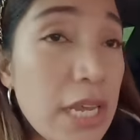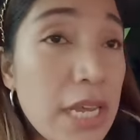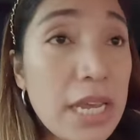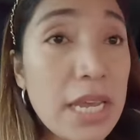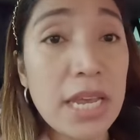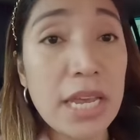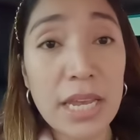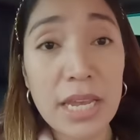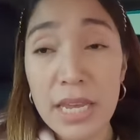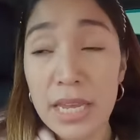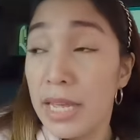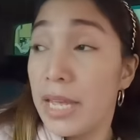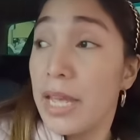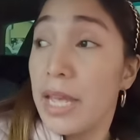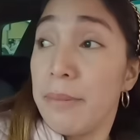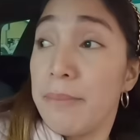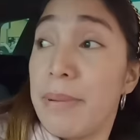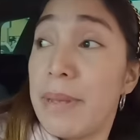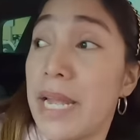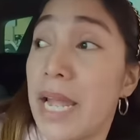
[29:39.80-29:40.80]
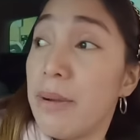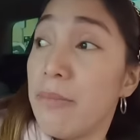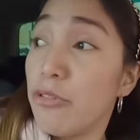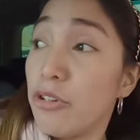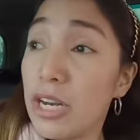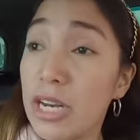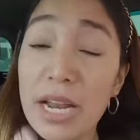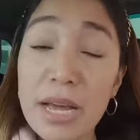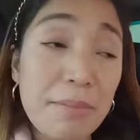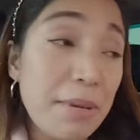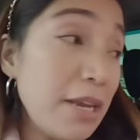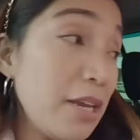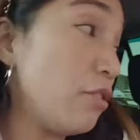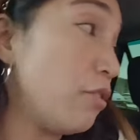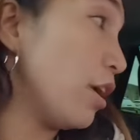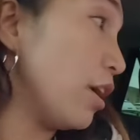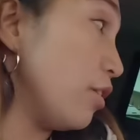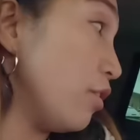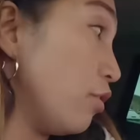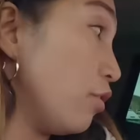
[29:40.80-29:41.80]
i- bigay muna namin
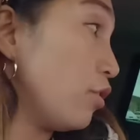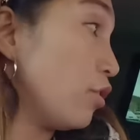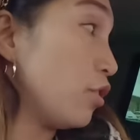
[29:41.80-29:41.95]
yung ano,